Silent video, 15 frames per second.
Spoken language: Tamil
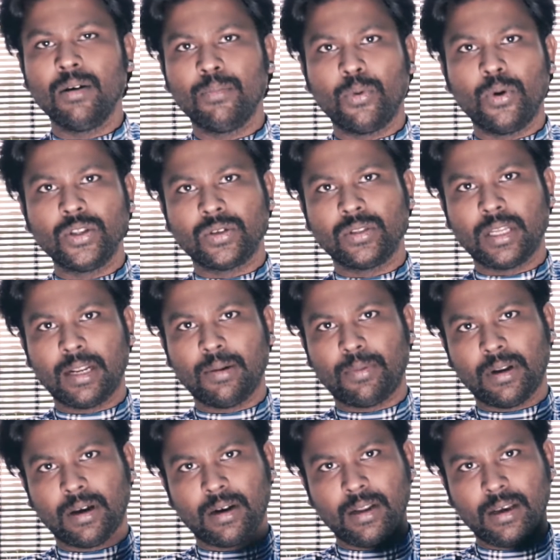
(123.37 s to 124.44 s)
போலீஸ் வந்து என்ன
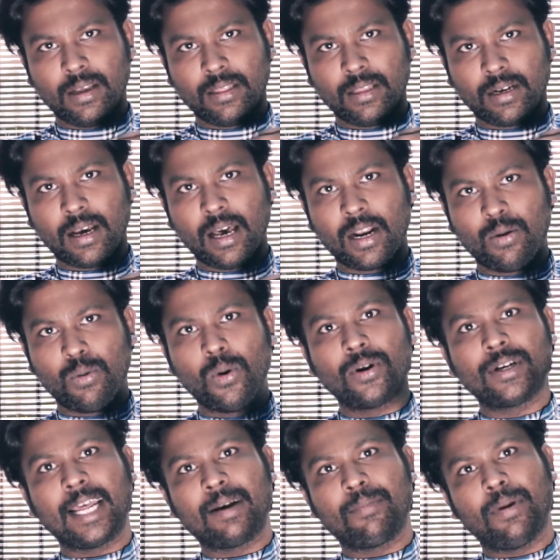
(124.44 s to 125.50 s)
பண்ணாங்களா அந்த காரை
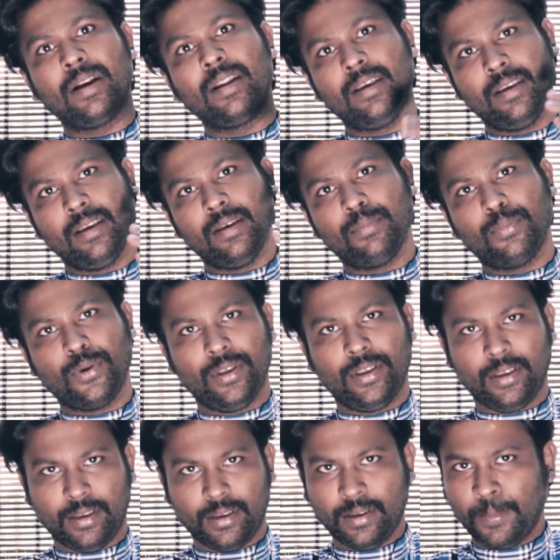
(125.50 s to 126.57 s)
ஓவர்டேக் பண்ணி போய்
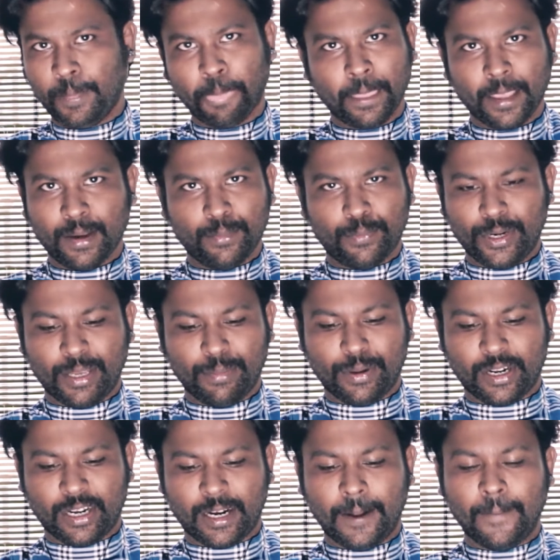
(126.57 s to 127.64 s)
பிடிக்க
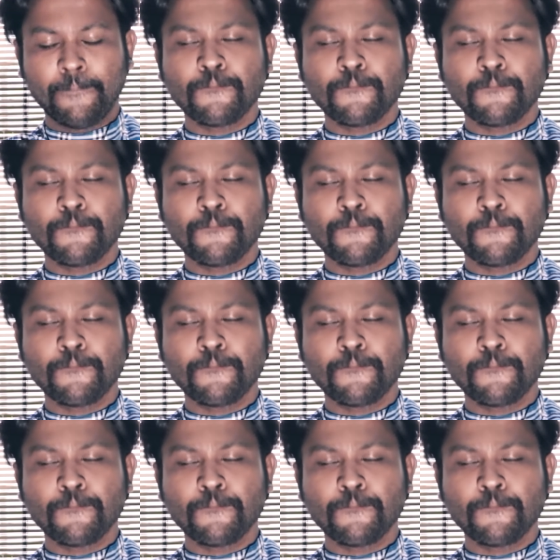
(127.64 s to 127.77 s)
போயிருக்காங்க